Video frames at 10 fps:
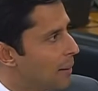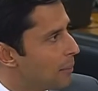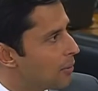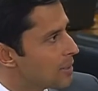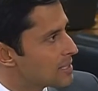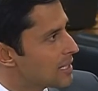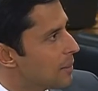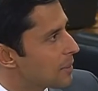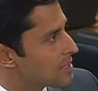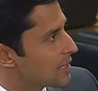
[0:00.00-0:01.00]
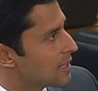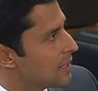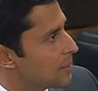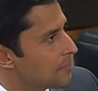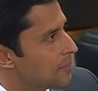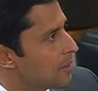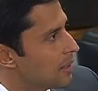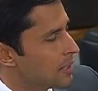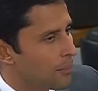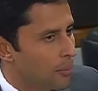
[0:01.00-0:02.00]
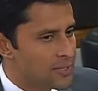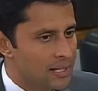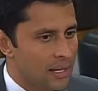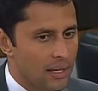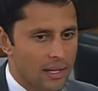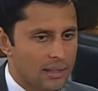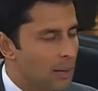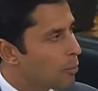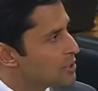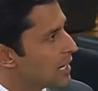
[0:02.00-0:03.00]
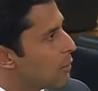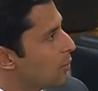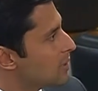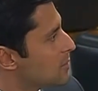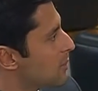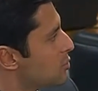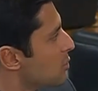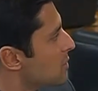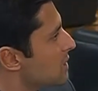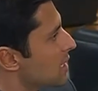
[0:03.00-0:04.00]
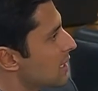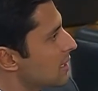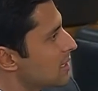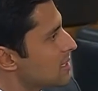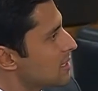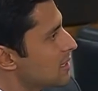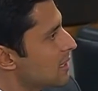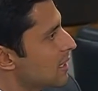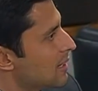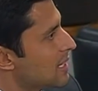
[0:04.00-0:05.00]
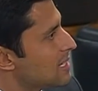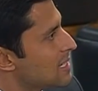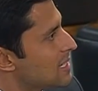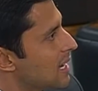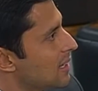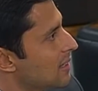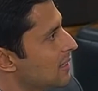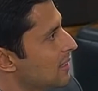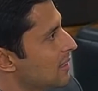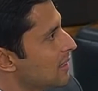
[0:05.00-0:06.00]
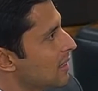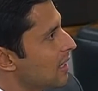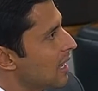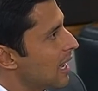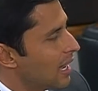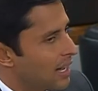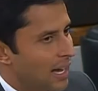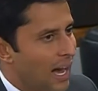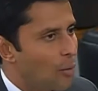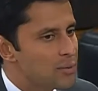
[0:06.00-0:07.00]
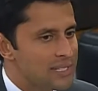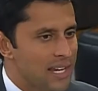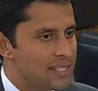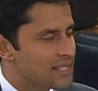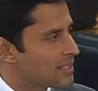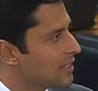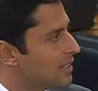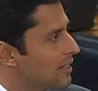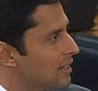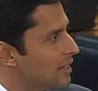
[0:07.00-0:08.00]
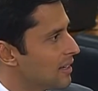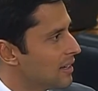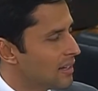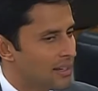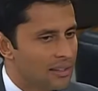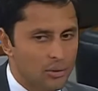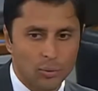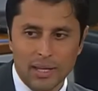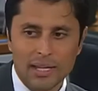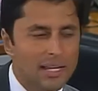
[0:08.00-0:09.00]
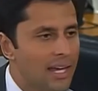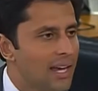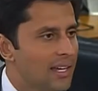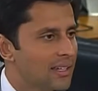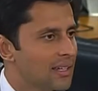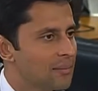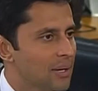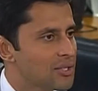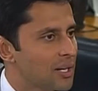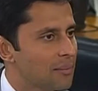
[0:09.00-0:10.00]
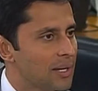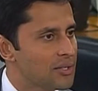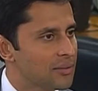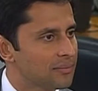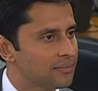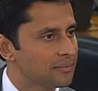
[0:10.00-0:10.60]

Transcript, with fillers: abram as câmeras aqui, que possa demonstrar quantas pessoas tem aqui nesse, nessa sala. A ausência. Não tem ninguém aqui praticamente.